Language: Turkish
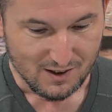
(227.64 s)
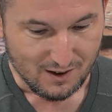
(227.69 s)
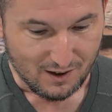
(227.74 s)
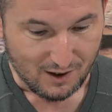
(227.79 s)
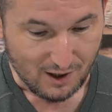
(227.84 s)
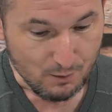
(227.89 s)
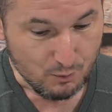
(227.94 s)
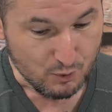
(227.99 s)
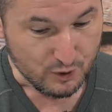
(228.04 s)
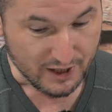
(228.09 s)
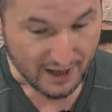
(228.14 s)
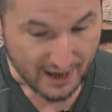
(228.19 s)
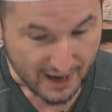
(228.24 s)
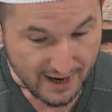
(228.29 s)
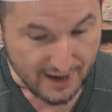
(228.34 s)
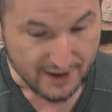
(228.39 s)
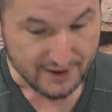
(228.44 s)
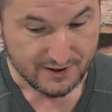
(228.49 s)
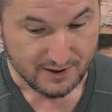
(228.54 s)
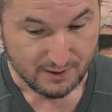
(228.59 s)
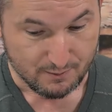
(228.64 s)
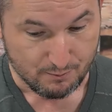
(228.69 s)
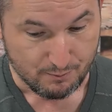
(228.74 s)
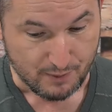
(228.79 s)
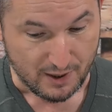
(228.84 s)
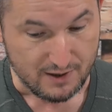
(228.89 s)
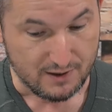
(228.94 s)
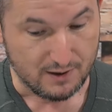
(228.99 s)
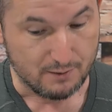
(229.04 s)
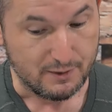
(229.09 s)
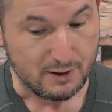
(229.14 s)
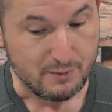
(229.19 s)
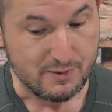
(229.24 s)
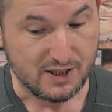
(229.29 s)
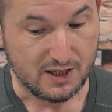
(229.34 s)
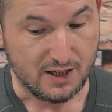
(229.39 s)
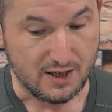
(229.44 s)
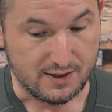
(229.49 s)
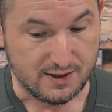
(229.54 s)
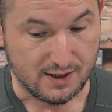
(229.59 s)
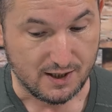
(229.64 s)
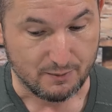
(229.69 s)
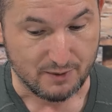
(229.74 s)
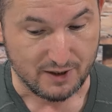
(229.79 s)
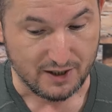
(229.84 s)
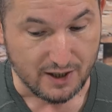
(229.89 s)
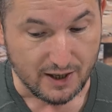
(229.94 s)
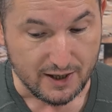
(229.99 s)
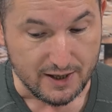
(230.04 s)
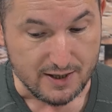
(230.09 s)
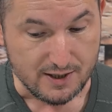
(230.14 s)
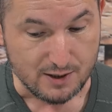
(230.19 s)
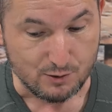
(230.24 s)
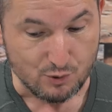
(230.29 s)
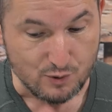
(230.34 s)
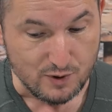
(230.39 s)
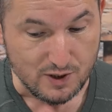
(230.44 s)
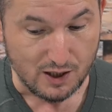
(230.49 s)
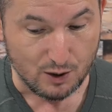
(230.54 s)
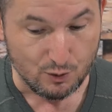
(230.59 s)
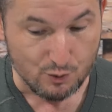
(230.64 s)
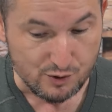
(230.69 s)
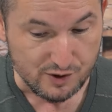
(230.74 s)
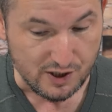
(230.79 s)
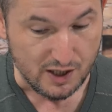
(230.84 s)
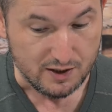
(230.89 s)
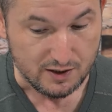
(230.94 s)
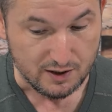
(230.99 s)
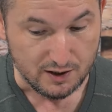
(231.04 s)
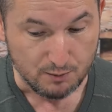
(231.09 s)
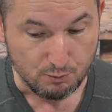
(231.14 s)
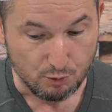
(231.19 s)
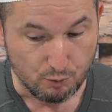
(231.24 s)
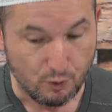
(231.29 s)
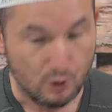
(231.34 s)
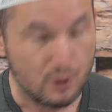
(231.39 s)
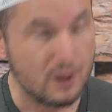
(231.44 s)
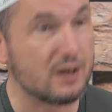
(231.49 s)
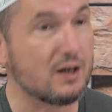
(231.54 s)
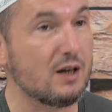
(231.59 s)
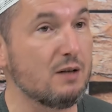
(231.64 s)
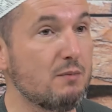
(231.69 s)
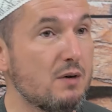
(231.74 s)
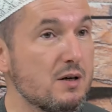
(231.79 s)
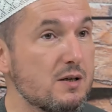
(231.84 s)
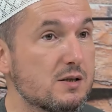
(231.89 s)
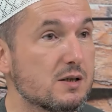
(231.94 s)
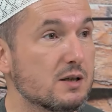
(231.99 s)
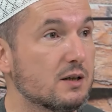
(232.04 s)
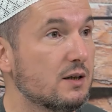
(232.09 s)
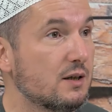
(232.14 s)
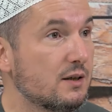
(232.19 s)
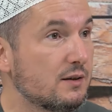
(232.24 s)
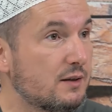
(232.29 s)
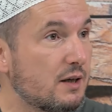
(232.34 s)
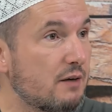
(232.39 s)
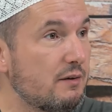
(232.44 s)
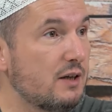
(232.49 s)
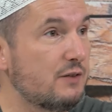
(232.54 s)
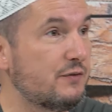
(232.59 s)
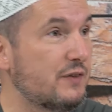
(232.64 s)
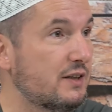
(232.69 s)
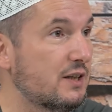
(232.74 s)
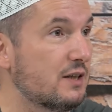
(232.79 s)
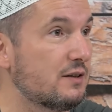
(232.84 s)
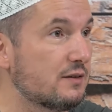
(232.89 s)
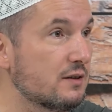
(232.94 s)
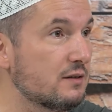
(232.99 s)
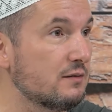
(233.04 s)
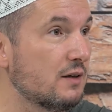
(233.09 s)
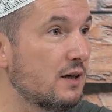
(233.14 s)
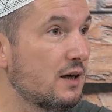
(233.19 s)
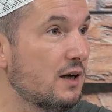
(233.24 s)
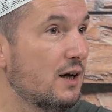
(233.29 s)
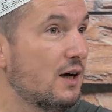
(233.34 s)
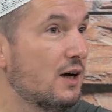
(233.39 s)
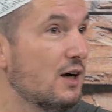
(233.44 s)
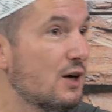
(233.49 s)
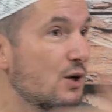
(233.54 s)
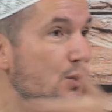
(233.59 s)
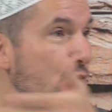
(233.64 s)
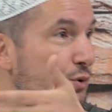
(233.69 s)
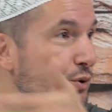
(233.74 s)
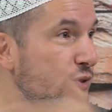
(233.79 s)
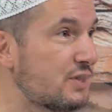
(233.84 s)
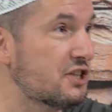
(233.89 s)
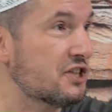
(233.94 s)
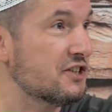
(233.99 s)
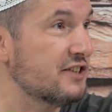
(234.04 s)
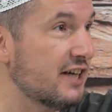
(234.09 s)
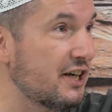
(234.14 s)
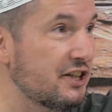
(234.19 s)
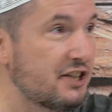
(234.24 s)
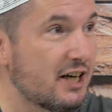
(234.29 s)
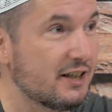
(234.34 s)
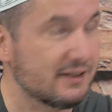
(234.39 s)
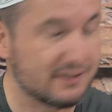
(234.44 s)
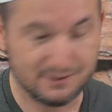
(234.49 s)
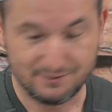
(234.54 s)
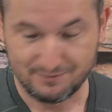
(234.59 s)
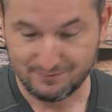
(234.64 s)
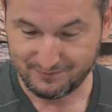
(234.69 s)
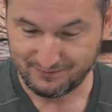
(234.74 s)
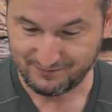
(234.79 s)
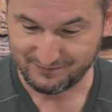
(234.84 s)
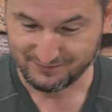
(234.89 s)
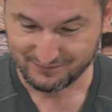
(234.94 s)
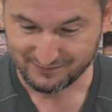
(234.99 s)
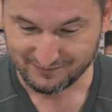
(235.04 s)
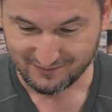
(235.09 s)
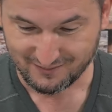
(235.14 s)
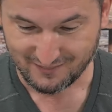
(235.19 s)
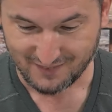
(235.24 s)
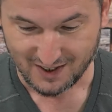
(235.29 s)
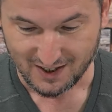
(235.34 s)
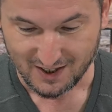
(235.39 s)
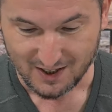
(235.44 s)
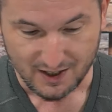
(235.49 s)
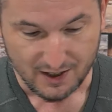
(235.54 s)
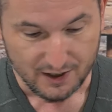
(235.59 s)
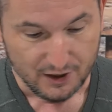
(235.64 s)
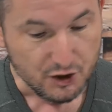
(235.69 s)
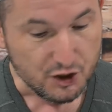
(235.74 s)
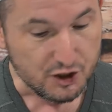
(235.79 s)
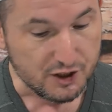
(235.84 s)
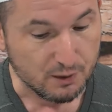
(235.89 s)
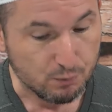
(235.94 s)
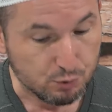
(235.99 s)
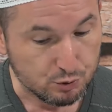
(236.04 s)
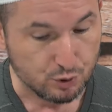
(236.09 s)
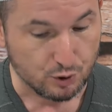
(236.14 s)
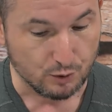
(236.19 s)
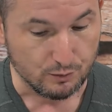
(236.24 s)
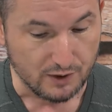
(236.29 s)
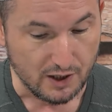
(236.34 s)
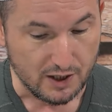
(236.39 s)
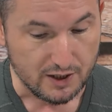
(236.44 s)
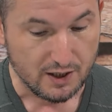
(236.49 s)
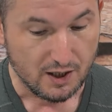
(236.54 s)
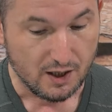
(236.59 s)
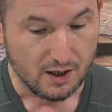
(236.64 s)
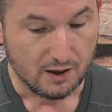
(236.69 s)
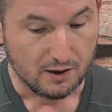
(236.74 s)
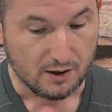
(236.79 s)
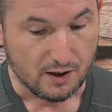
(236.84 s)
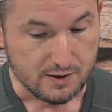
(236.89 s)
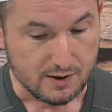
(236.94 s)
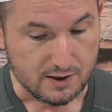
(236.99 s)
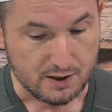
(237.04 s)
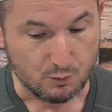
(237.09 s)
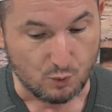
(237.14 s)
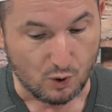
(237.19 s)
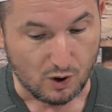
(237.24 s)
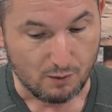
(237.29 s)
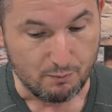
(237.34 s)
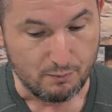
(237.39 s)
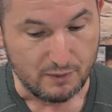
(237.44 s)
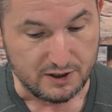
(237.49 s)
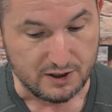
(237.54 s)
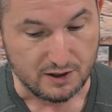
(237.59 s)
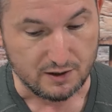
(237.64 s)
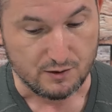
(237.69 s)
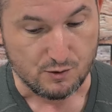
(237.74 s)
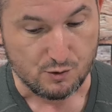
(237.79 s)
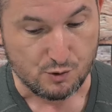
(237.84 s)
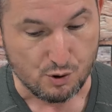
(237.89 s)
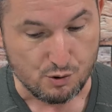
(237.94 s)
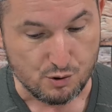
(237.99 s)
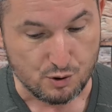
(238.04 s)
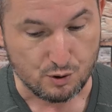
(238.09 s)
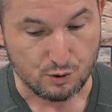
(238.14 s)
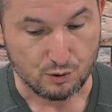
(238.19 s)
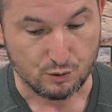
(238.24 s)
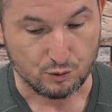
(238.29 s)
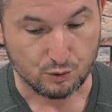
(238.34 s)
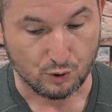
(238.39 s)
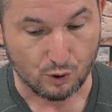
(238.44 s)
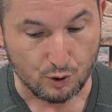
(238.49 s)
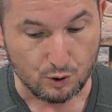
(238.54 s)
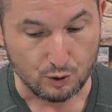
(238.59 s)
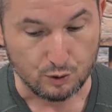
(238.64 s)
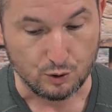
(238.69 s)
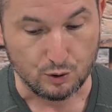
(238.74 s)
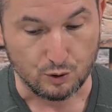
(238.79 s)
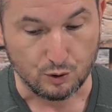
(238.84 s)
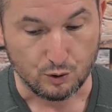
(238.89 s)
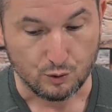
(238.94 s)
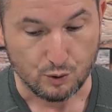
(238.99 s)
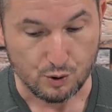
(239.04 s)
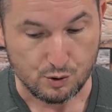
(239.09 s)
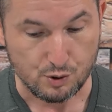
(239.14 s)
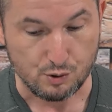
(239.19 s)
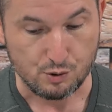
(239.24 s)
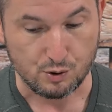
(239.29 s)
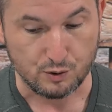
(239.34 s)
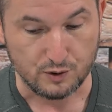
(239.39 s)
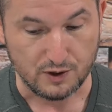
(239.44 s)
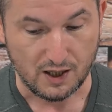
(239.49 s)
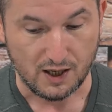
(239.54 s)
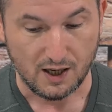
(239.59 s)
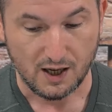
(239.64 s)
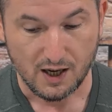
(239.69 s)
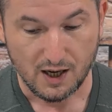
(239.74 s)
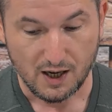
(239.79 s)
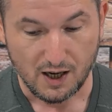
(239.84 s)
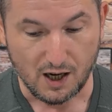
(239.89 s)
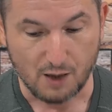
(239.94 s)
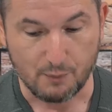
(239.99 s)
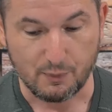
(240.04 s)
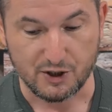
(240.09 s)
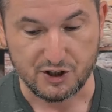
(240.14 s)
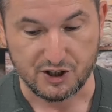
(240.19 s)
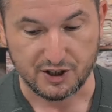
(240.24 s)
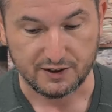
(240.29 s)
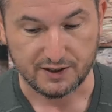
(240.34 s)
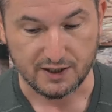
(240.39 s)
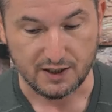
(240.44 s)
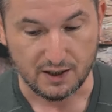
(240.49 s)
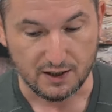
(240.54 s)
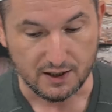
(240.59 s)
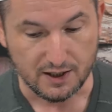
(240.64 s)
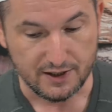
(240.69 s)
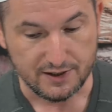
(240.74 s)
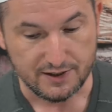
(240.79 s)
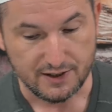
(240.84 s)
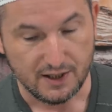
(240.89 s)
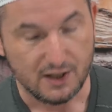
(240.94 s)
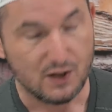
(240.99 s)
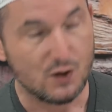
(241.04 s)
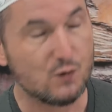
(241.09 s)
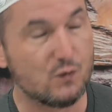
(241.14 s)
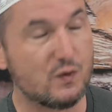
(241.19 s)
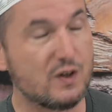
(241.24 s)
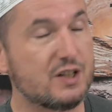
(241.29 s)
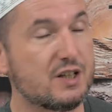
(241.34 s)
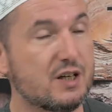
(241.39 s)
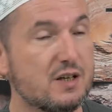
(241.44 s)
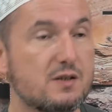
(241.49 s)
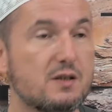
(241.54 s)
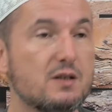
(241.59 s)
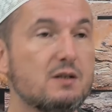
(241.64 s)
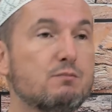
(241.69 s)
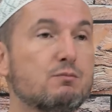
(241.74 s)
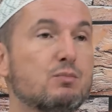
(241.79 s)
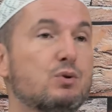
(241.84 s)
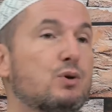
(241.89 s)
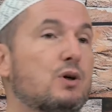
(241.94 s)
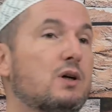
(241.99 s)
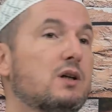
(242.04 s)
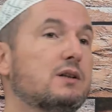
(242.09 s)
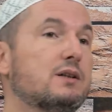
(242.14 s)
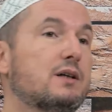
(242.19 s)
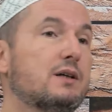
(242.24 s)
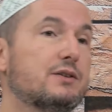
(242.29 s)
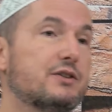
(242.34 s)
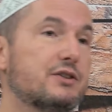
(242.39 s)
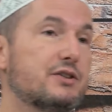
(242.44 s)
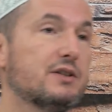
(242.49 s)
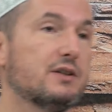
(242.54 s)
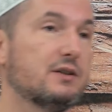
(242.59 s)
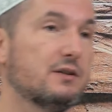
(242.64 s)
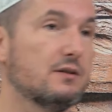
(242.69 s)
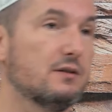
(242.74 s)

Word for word: Halbuki eğer Peygamberimiz Aleyhisselam'ın gayesi dünya olsaydı bu böyle kalmazdı. Devlet fethettin. Lüks içinde yaşardın. İşte bu durumlar Hz. Muhammed'in sözünün doğruluğu hususunda apaçık deliller ve kesin mürhanlardır.